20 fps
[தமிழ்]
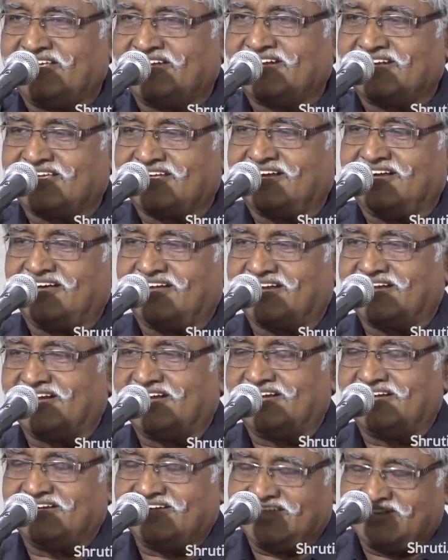
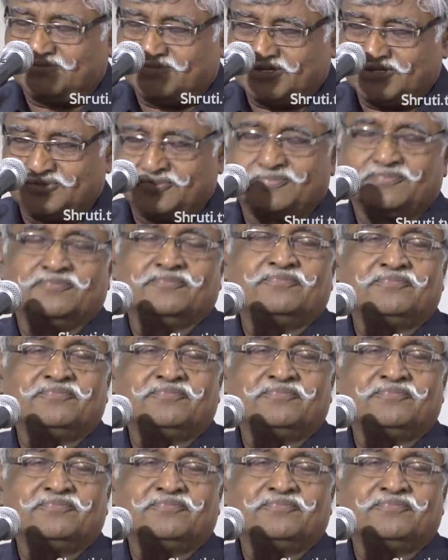இருக்கிறார்கள் என்பதும்